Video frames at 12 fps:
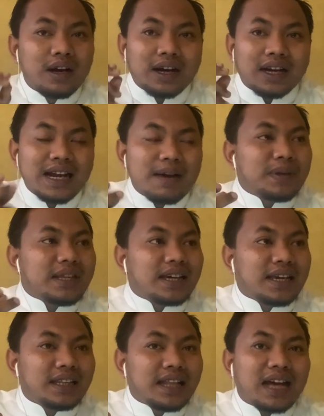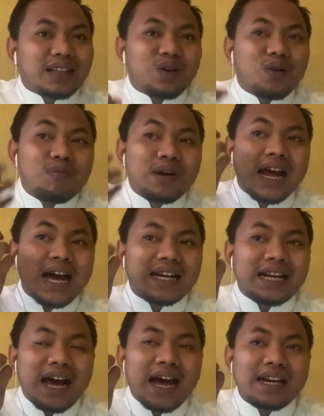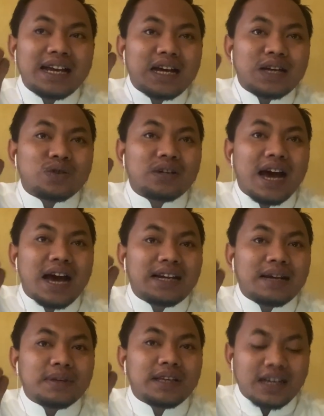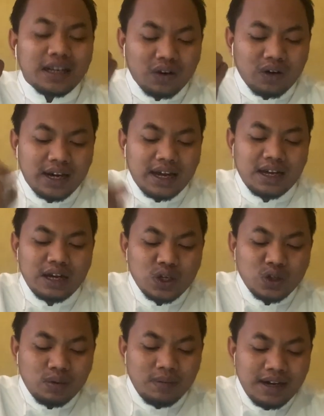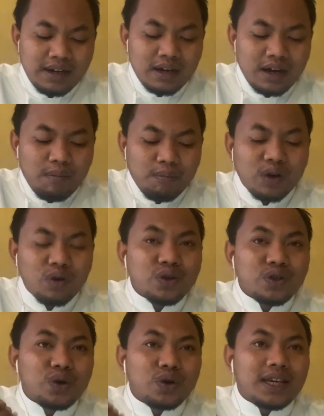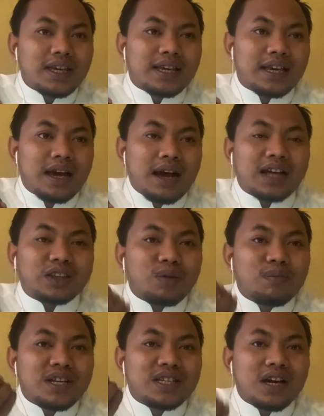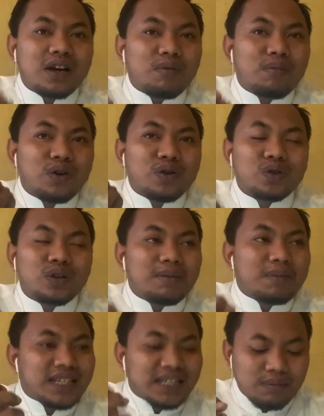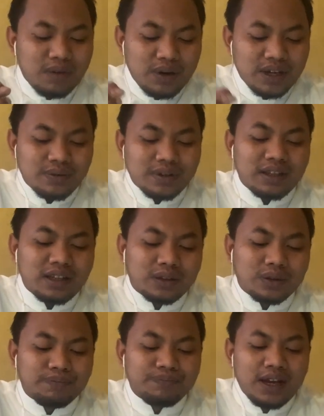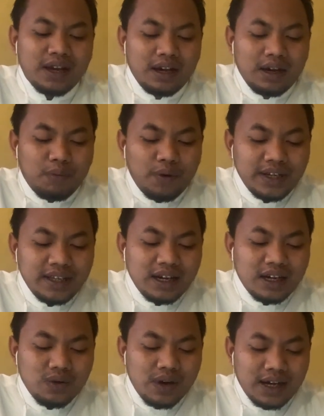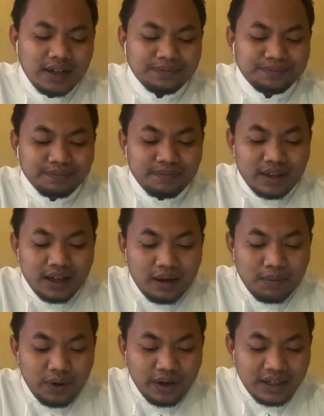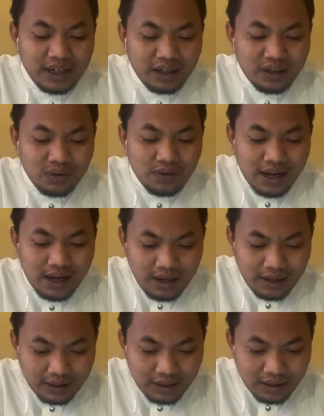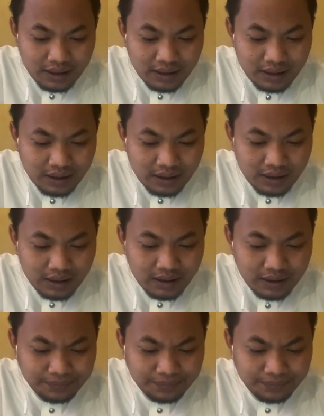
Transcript: kena penyakit atau berada ada sudah ada penyakit corona. Cuman mengunjungi atau berziarah mengunjungi Masjid Nabawi seperti itu. Poin yang kedua, poin yang kedua eh,